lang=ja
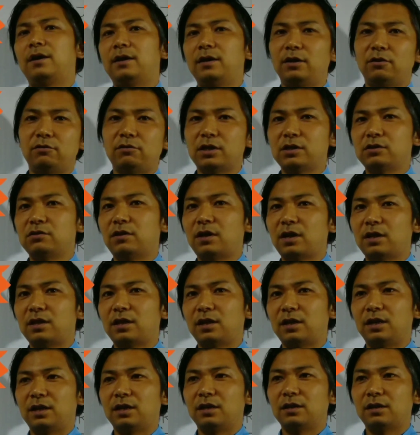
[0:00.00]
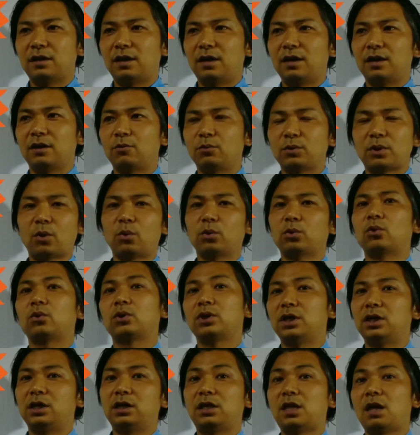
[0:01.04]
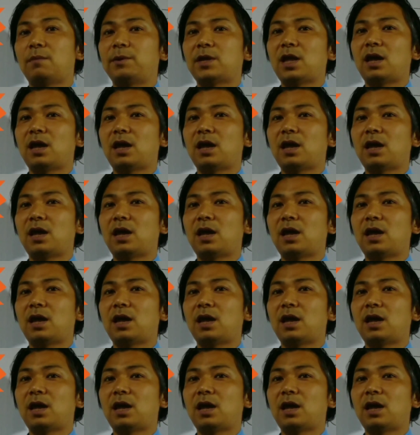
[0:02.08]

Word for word: えリクエストだったり、えこんなことを聞